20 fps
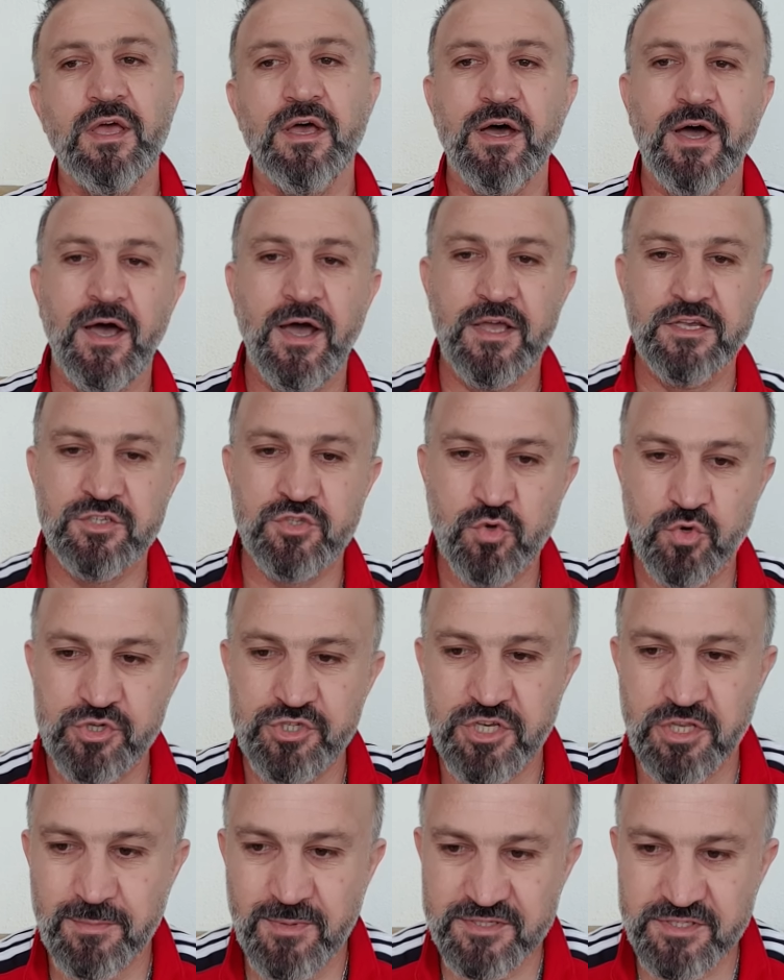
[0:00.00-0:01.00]
هاي
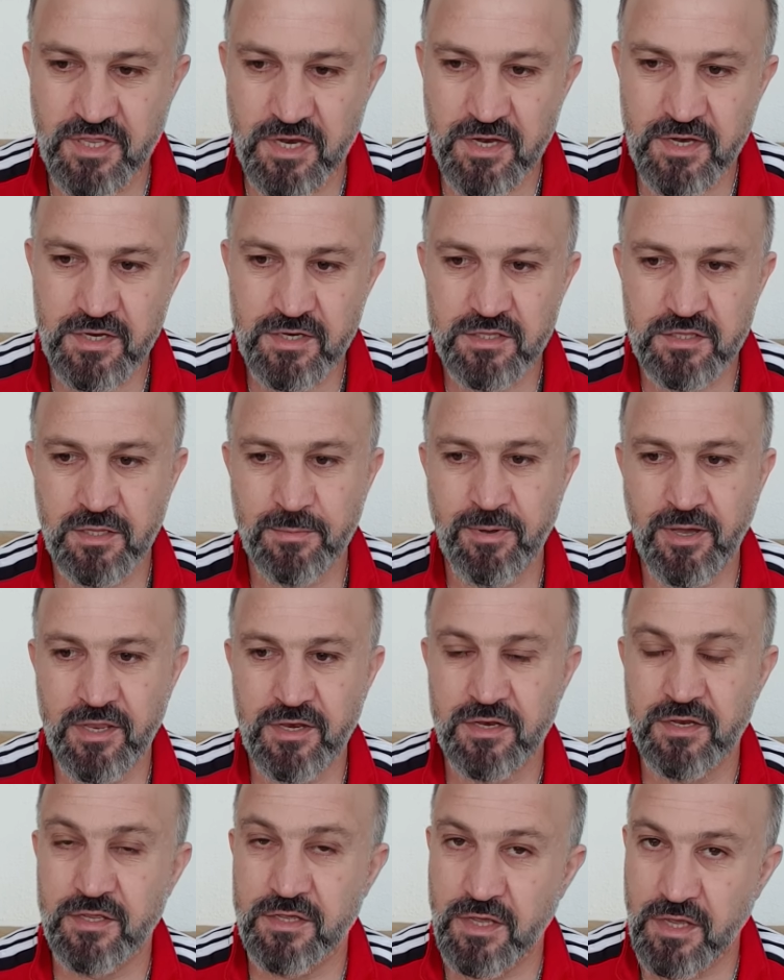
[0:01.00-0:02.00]
زوجتي مثلا
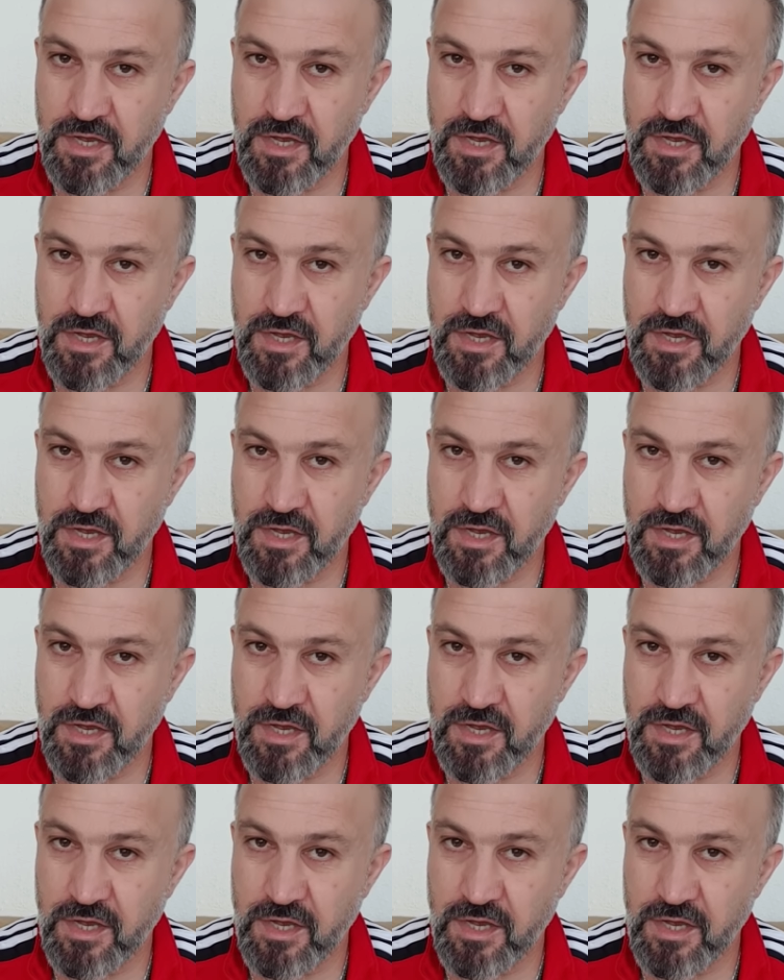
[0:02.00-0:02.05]
طبعا